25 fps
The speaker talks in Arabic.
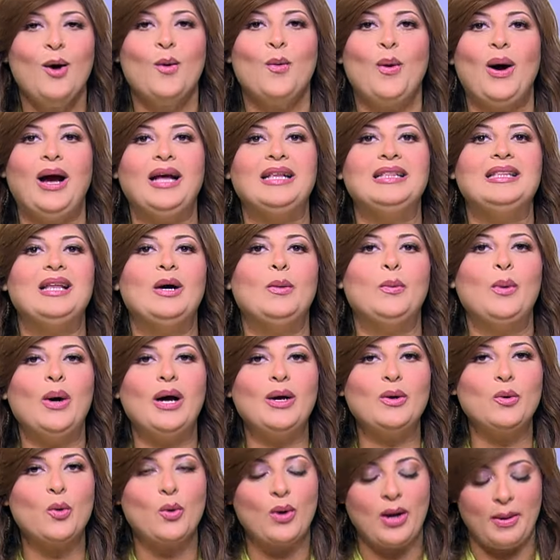
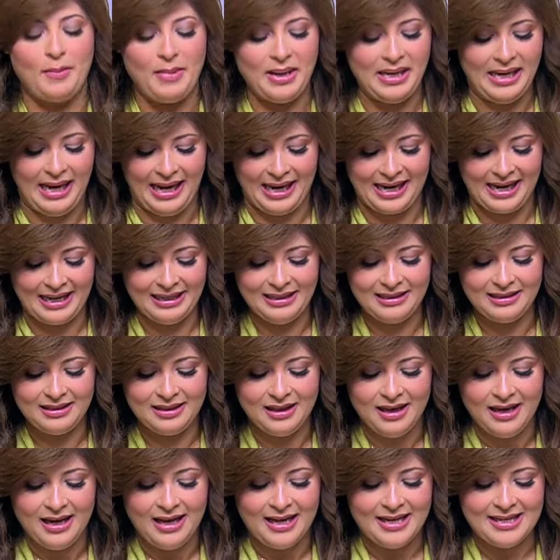وهندوقكم كمان حاجات
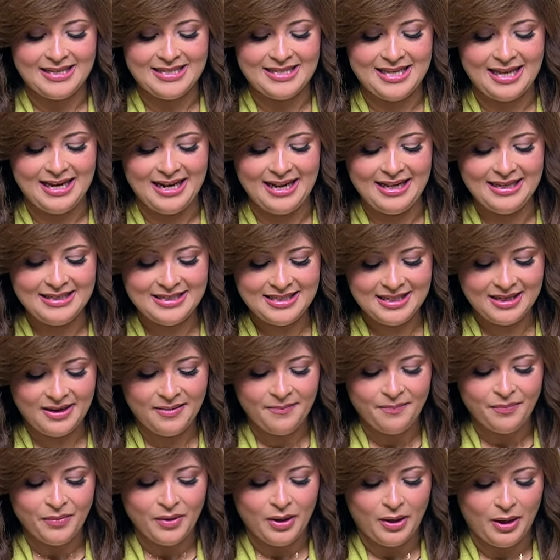السنه دي
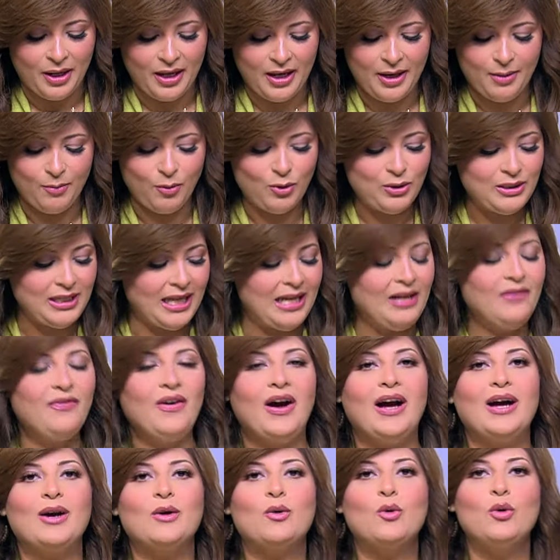آه مختلفه
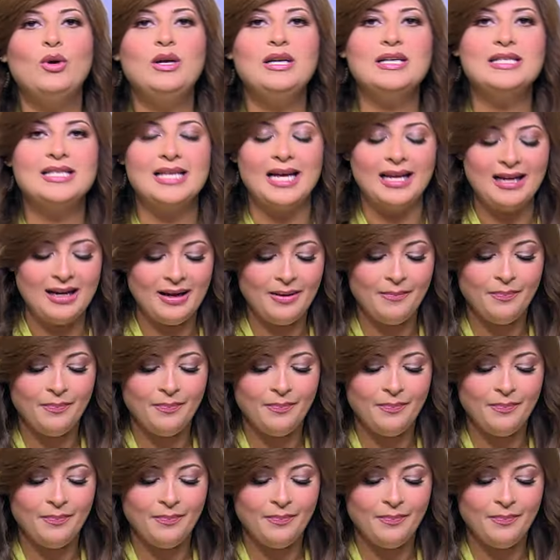عن كل سنه